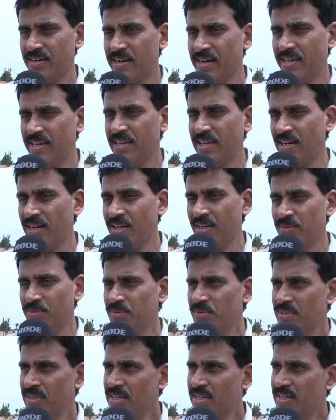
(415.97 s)
రెడీగా లేరు
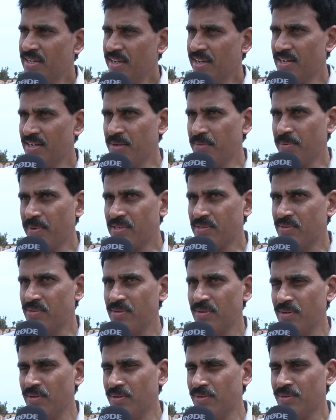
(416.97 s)
ఎట్టి
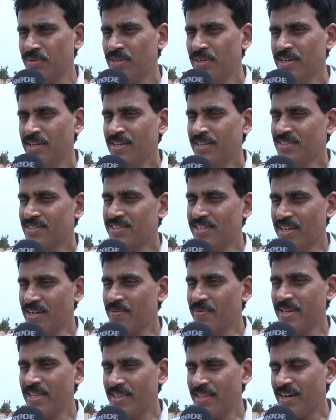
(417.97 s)
పరిస్థితుల్లో
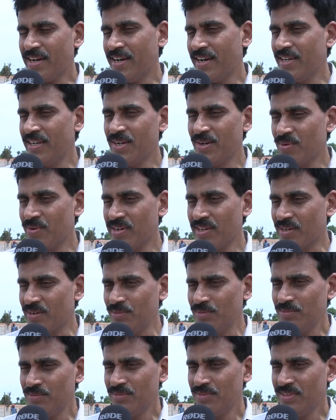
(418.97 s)
జనం అయితే రెడీగా
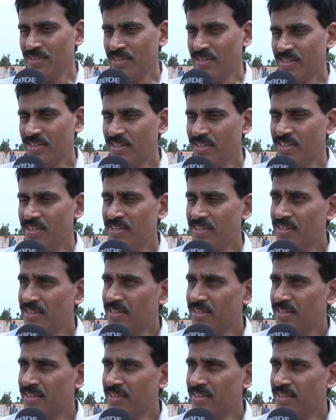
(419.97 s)
ఉన్నారు ఈ